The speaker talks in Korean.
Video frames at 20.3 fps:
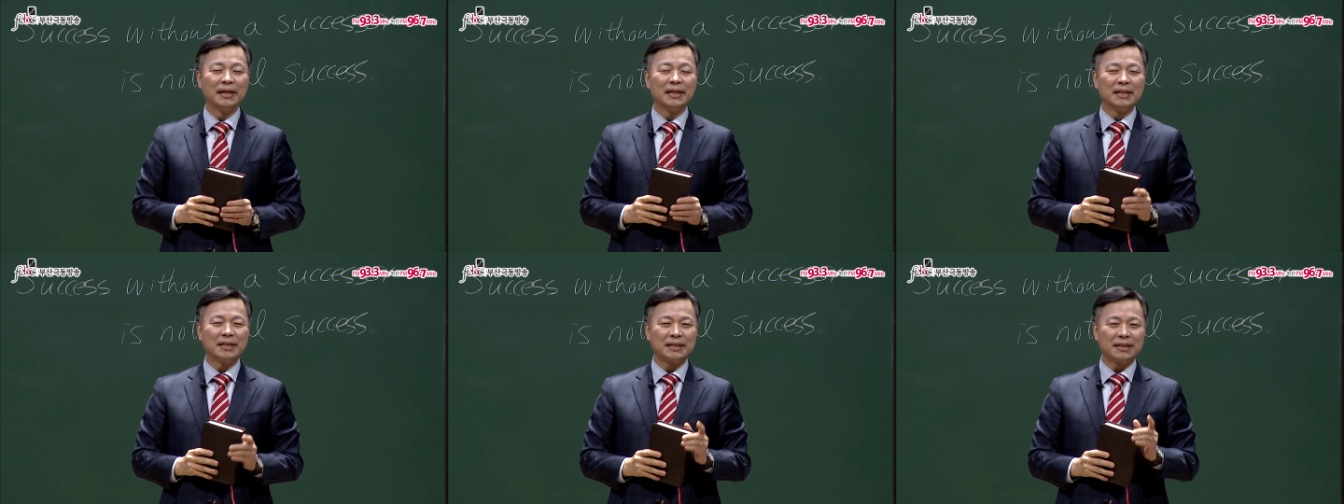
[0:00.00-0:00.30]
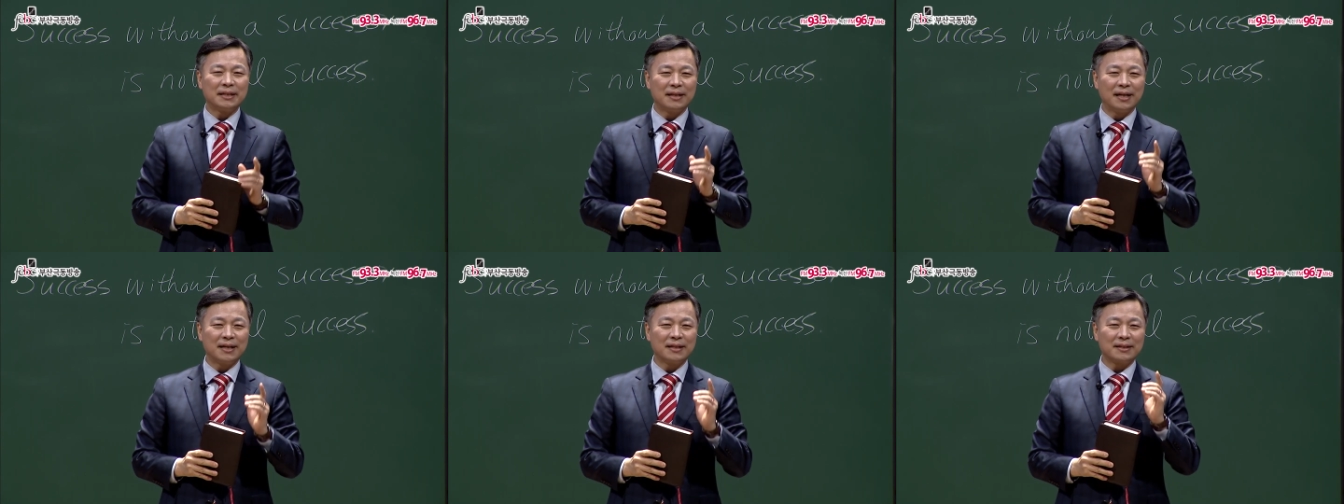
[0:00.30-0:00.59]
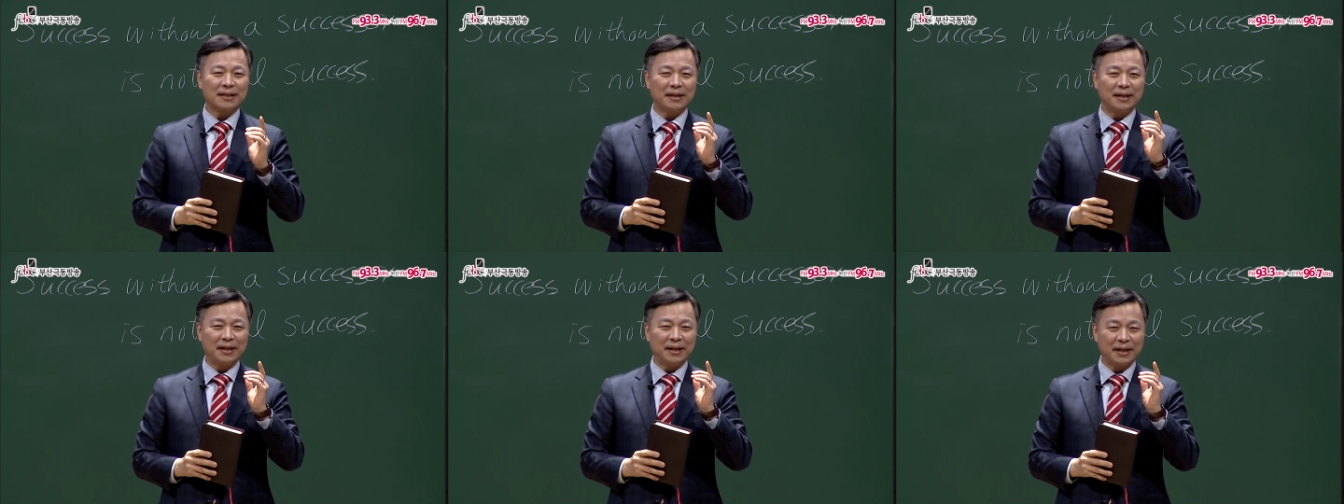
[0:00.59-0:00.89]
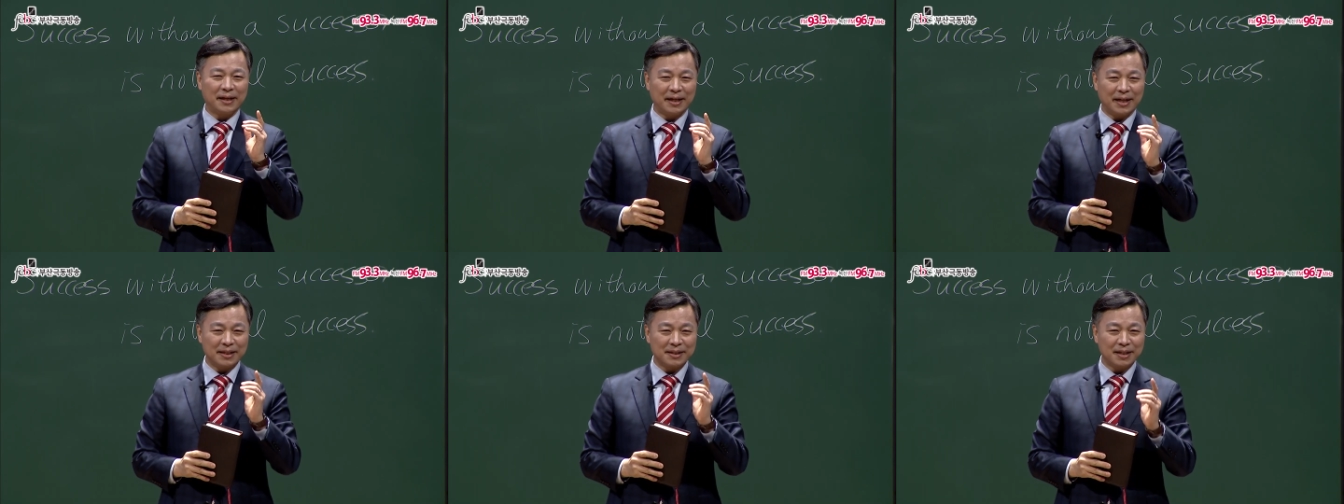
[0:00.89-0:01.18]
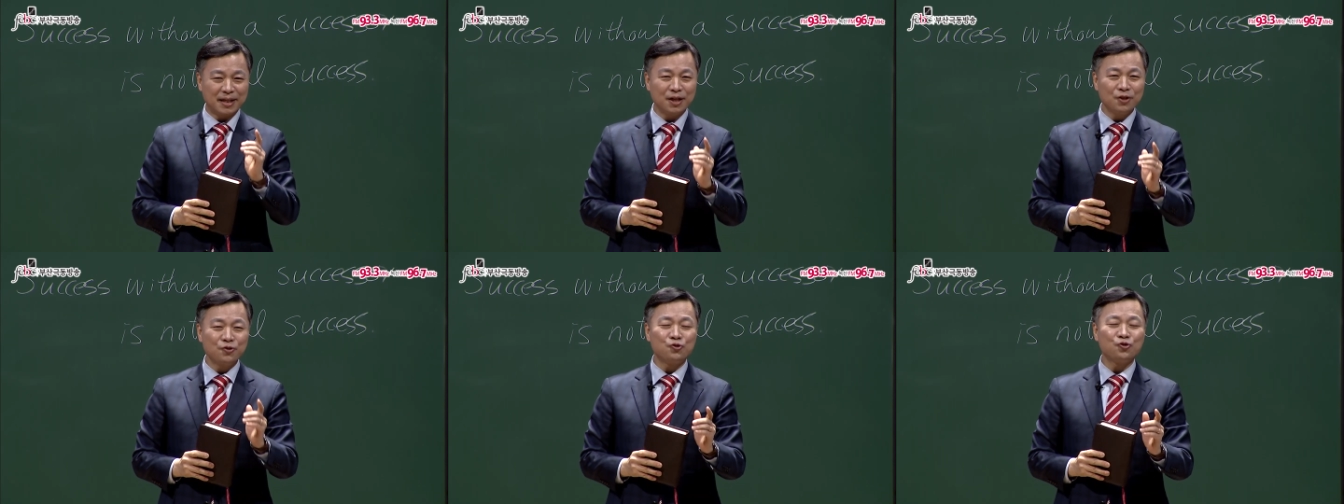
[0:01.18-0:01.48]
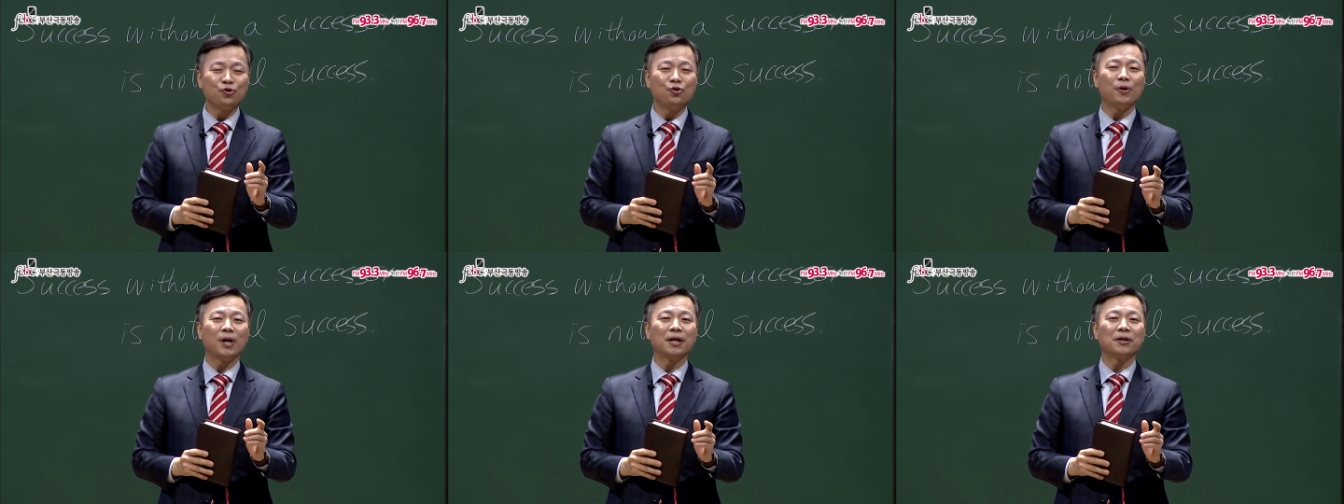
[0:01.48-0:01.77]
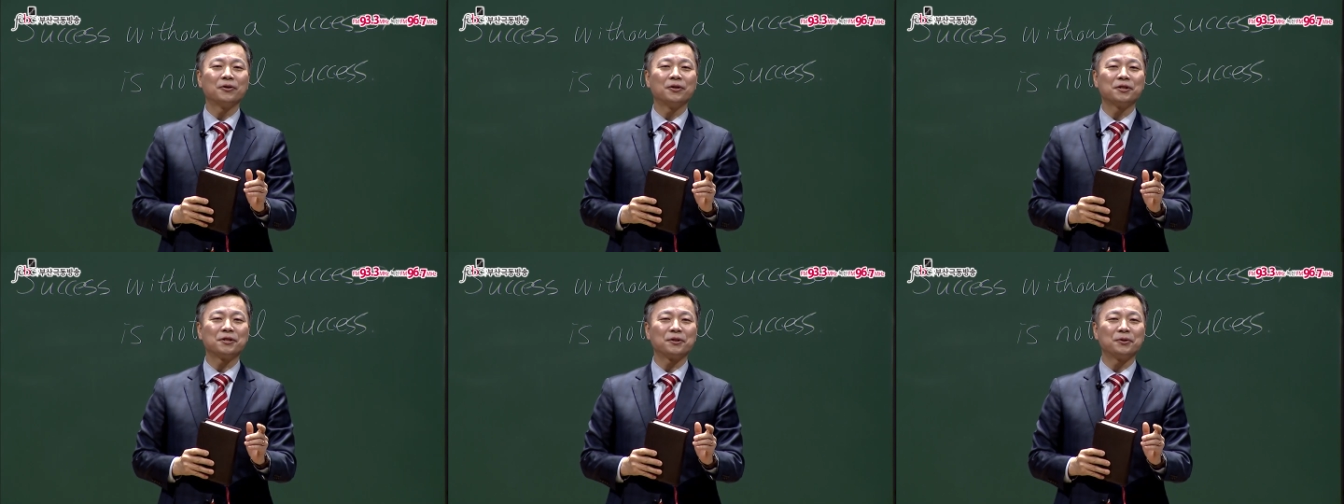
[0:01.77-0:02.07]
신앙생활의 가장 중요한
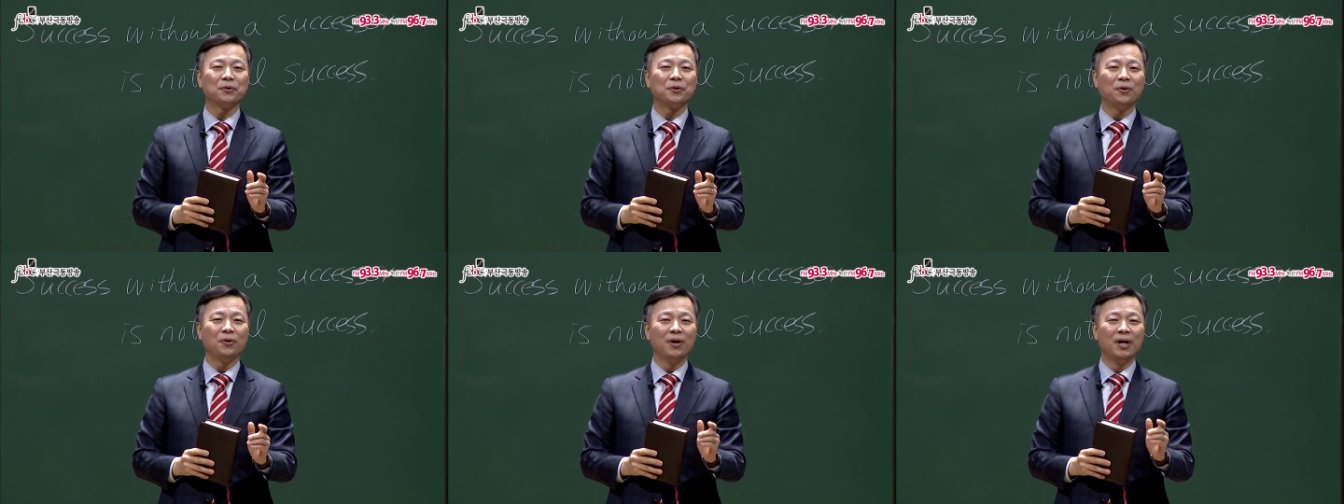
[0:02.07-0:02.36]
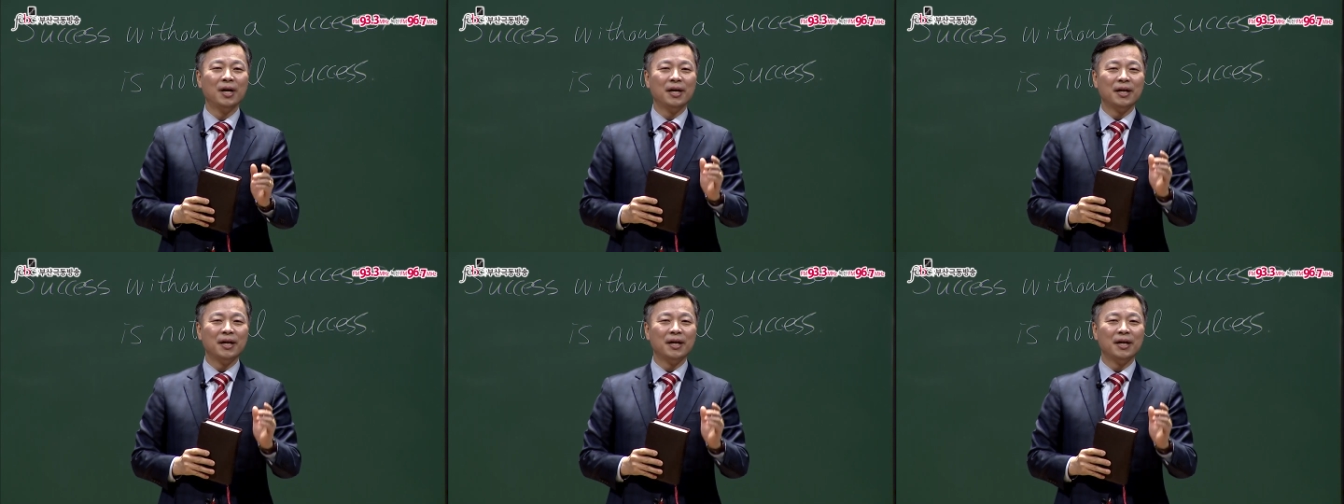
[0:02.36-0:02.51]
것이고